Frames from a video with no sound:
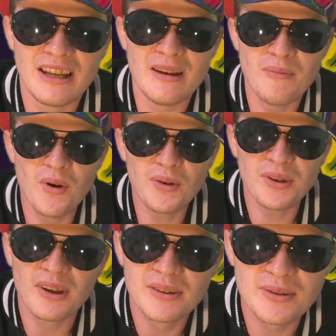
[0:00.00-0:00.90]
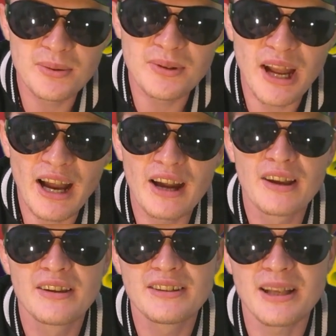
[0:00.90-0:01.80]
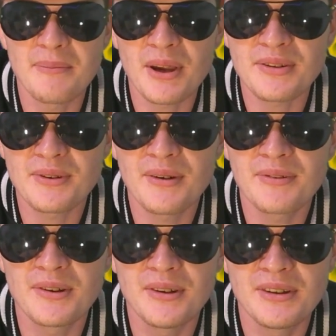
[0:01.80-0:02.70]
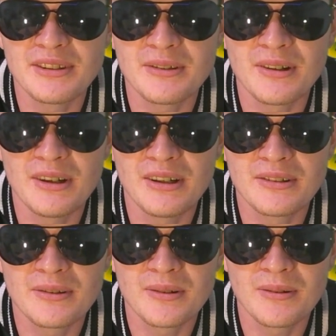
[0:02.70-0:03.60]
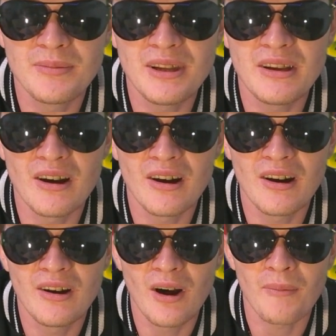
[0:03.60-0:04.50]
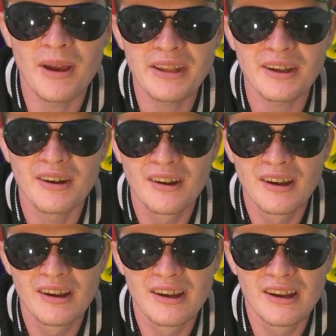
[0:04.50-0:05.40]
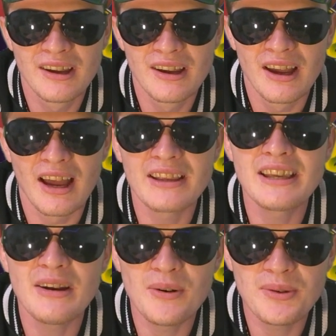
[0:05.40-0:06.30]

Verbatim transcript: Ils montent, soudain ils s'aperçoivent qu'ils ont, euh, ont oublié euh, leur maître. À quelle